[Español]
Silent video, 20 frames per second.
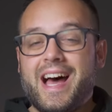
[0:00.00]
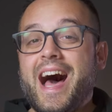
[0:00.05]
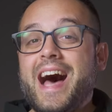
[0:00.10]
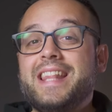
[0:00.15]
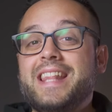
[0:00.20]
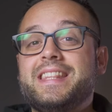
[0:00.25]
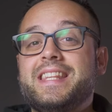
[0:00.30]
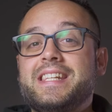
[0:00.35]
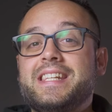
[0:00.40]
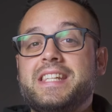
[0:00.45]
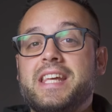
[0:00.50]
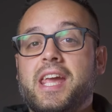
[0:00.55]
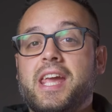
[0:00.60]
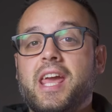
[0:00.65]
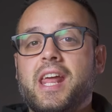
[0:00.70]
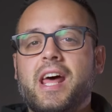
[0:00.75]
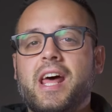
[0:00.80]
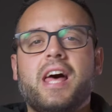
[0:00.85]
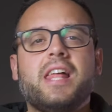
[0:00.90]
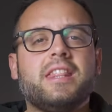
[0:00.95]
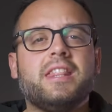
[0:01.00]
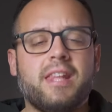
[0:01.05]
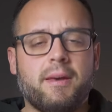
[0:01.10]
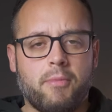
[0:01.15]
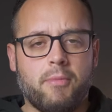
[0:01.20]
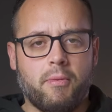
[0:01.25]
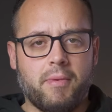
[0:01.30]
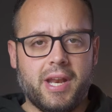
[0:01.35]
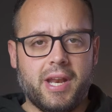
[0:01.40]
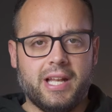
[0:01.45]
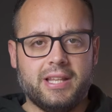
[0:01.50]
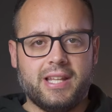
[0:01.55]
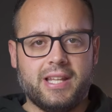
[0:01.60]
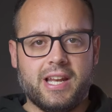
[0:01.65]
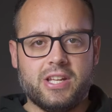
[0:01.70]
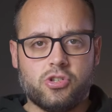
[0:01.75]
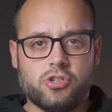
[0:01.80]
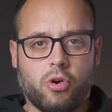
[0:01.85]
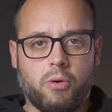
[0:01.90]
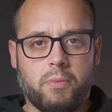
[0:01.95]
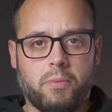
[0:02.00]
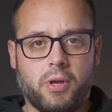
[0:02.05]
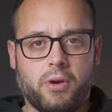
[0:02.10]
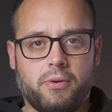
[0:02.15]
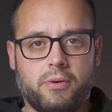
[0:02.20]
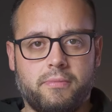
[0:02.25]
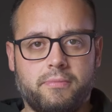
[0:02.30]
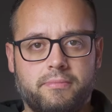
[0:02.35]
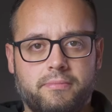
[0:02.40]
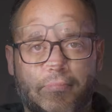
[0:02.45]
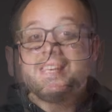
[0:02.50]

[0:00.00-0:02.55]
antes siquiera de mover el telescopio.